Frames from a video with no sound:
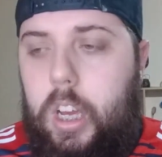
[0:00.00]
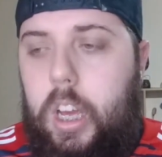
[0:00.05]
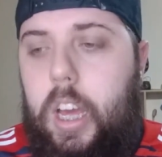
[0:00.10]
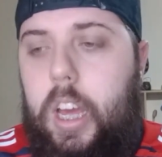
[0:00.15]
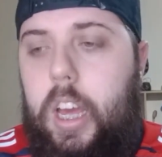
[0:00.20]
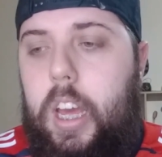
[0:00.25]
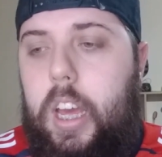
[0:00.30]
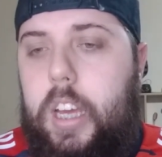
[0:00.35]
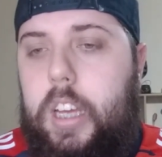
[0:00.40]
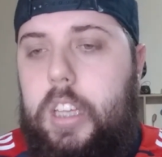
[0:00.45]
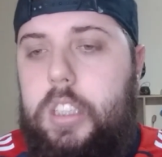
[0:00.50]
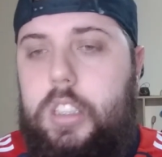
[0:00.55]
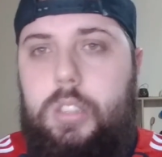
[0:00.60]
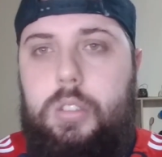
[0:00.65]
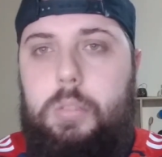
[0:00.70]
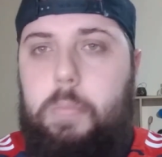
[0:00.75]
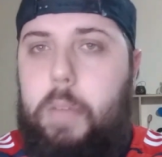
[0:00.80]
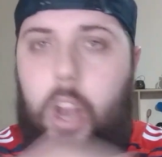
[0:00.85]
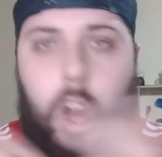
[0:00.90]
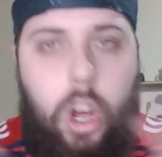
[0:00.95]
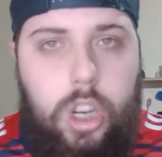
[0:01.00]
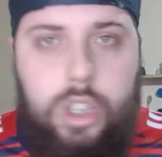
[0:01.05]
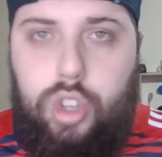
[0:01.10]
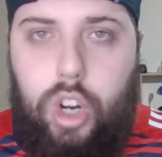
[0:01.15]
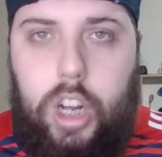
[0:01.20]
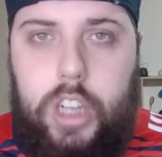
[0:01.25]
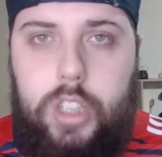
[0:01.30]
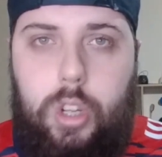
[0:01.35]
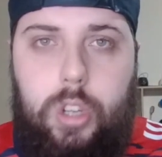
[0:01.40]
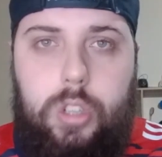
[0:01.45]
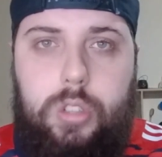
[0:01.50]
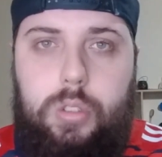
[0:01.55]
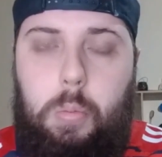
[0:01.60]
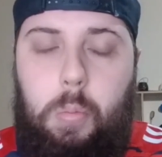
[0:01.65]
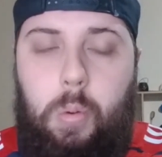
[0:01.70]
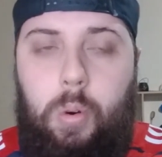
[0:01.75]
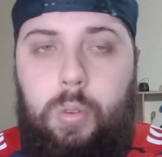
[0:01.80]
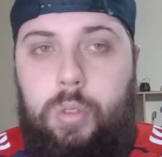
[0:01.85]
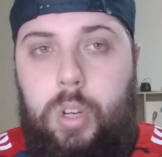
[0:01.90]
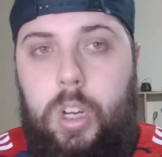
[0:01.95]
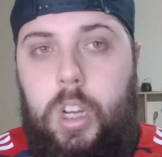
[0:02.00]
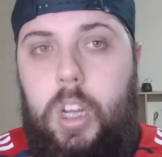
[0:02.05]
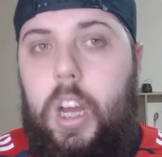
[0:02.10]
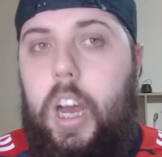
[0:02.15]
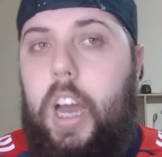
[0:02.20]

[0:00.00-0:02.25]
é, que tinha os melhores jogadores do mundo.